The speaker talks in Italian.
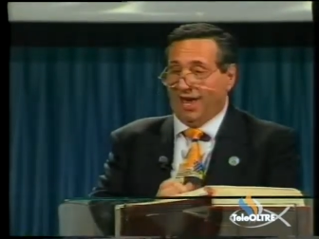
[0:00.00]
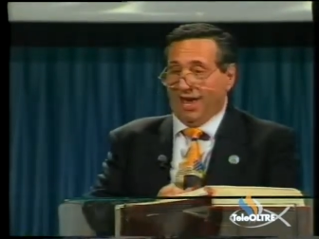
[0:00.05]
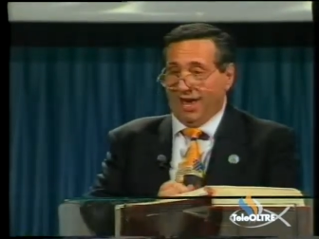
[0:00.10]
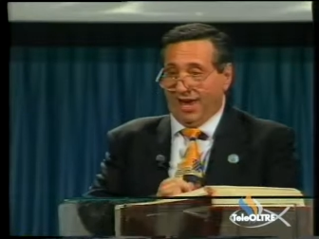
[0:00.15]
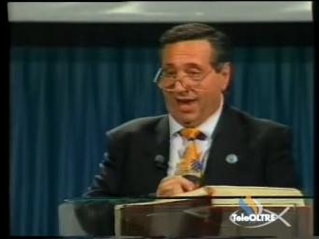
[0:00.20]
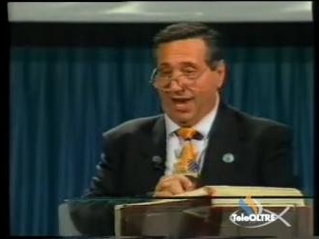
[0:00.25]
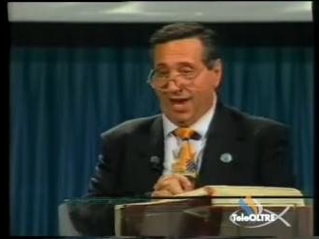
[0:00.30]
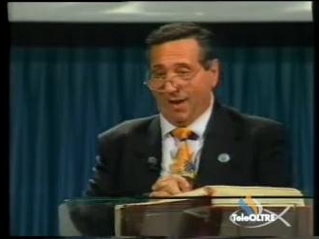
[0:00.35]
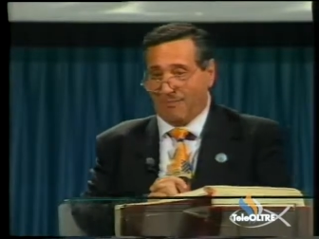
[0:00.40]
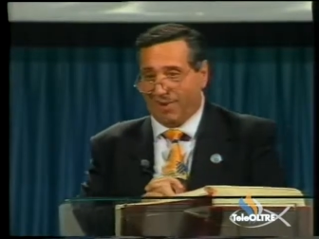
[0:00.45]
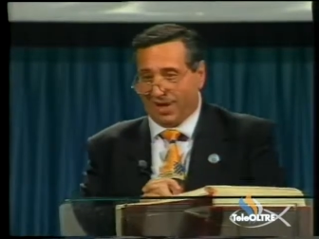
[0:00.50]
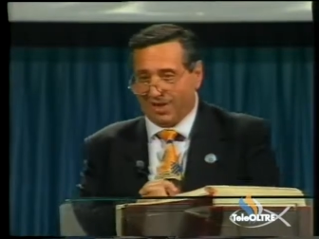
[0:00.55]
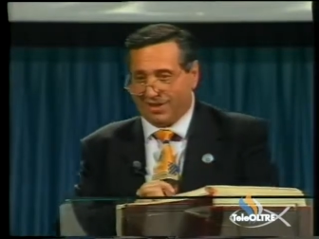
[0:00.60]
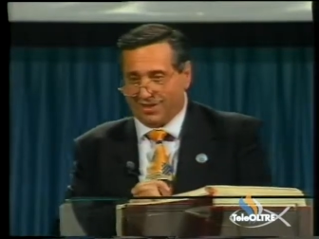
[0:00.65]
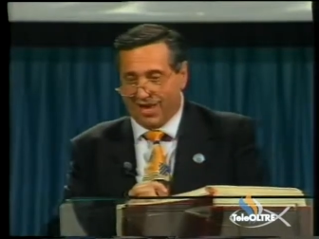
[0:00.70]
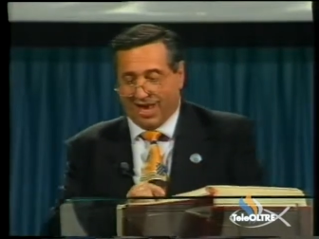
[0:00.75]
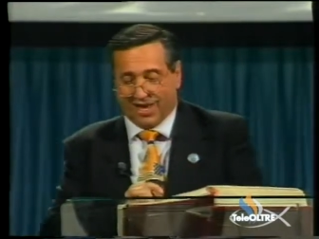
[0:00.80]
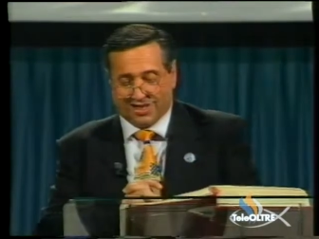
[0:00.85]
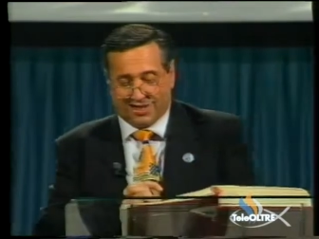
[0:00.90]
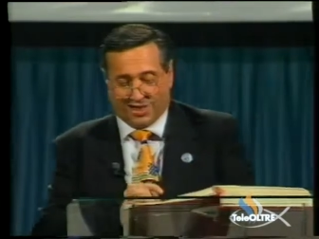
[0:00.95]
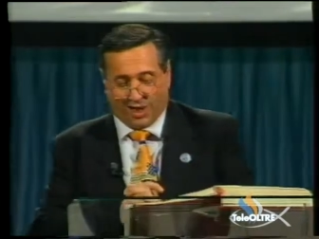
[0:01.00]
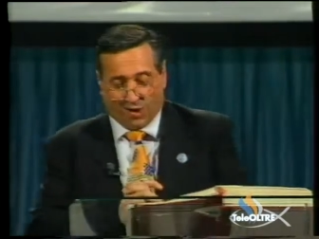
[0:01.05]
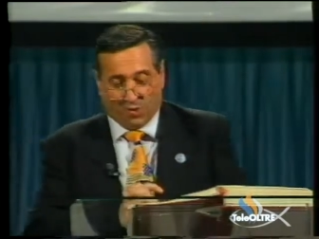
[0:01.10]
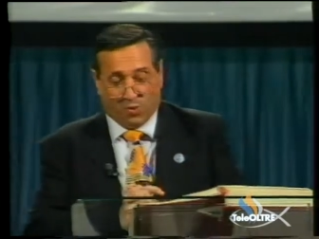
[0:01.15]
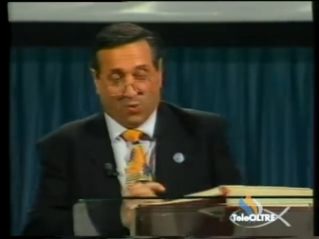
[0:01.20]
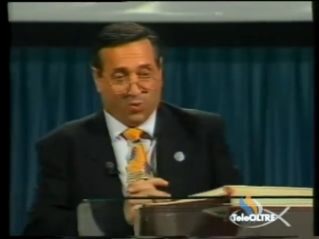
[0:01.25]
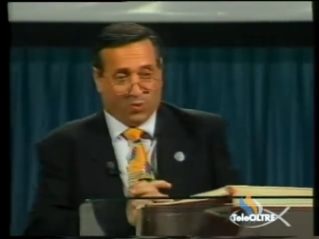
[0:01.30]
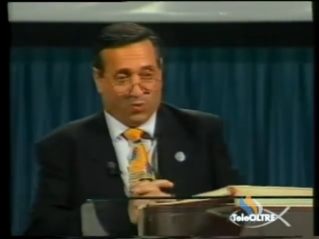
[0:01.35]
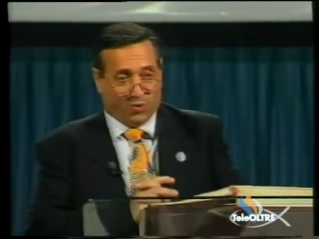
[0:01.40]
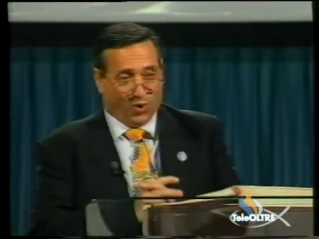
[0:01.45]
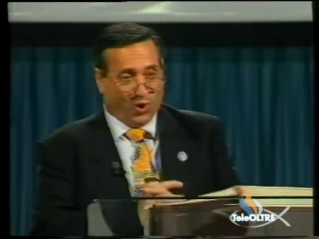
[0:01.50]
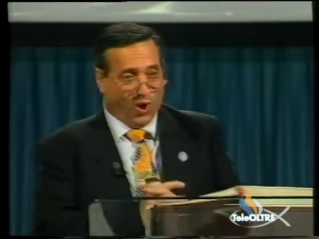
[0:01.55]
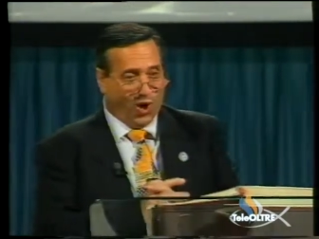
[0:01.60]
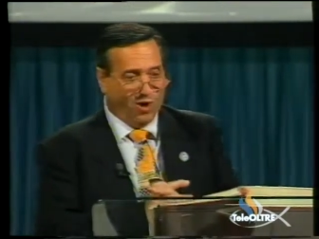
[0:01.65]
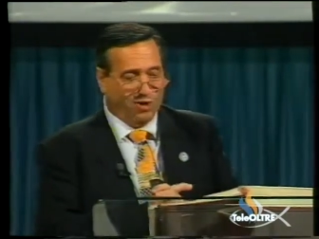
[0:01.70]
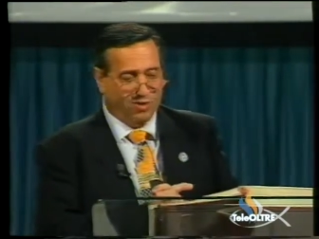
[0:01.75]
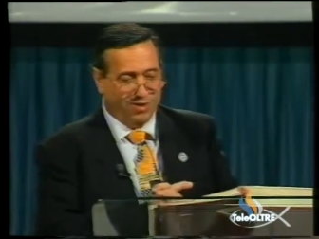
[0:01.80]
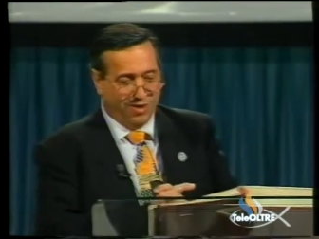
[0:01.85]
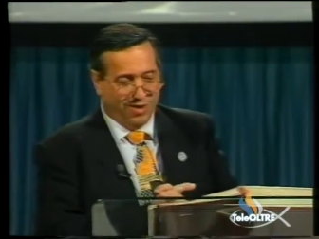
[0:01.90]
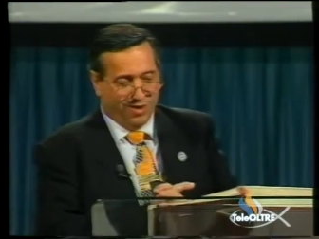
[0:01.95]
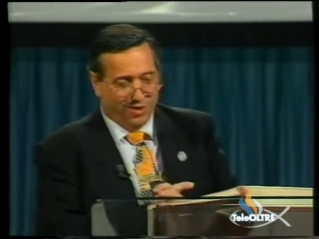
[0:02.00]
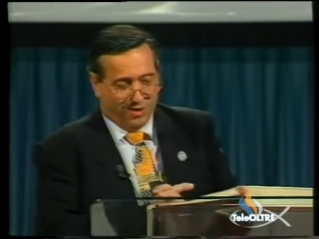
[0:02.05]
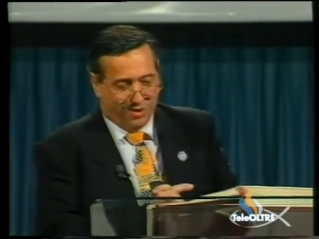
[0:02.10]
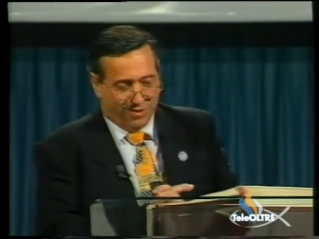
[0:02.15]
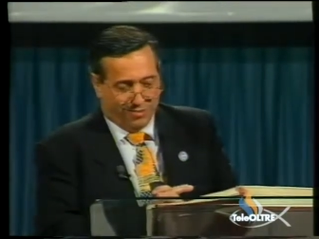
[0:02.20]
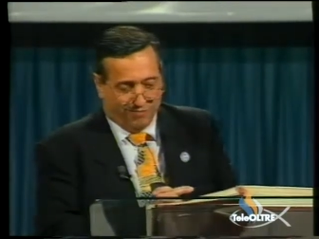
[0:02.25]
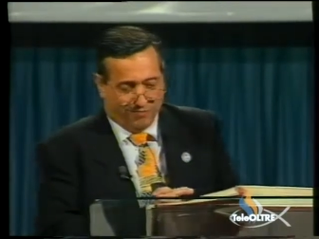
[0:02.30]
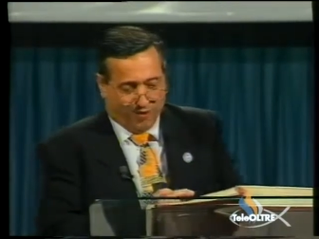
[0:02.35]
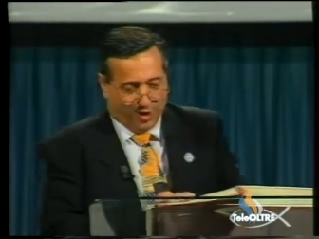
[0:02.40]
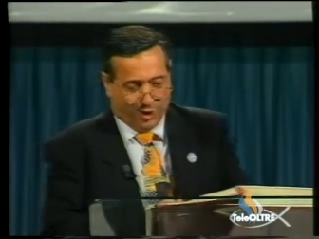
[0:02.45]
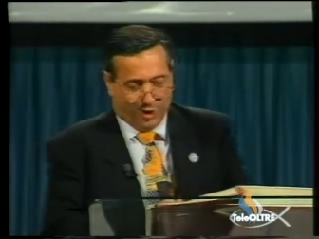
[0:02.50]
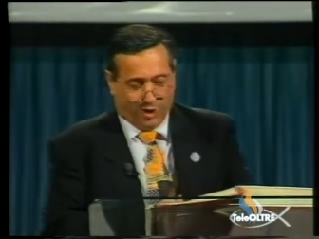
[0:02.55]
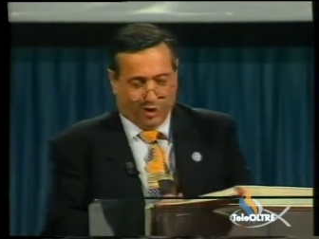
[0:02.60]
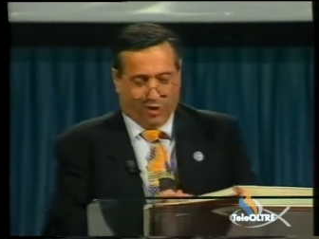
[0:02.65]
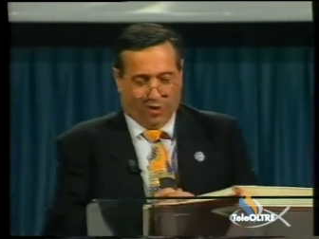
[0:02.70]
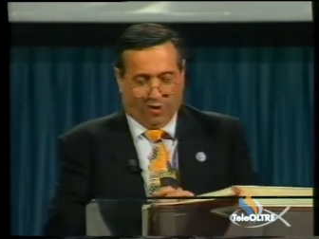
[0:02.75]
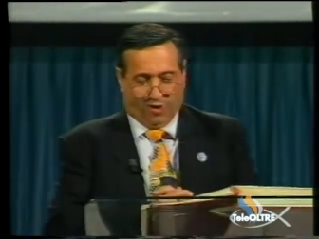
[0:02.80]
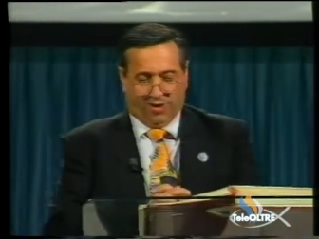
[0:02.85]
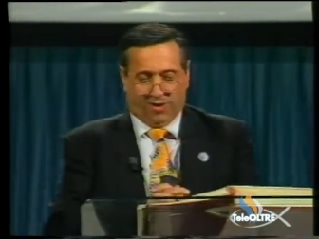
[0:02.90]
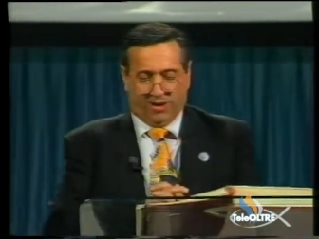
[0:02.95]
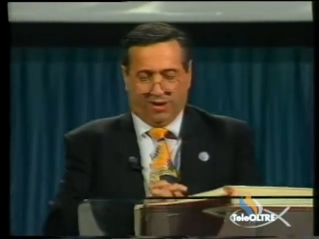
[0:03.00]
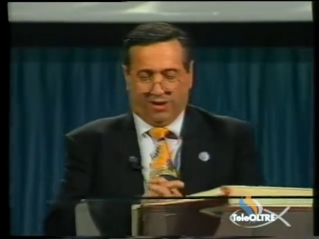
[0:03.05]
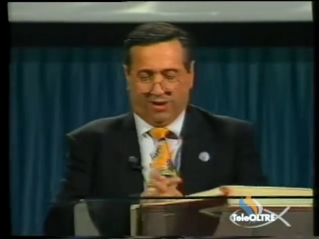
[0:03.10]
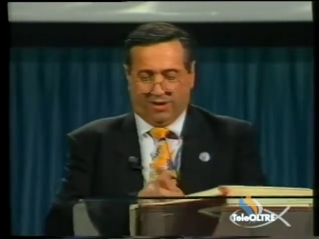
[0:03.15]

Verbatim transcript: è abbastanza lungo, voglio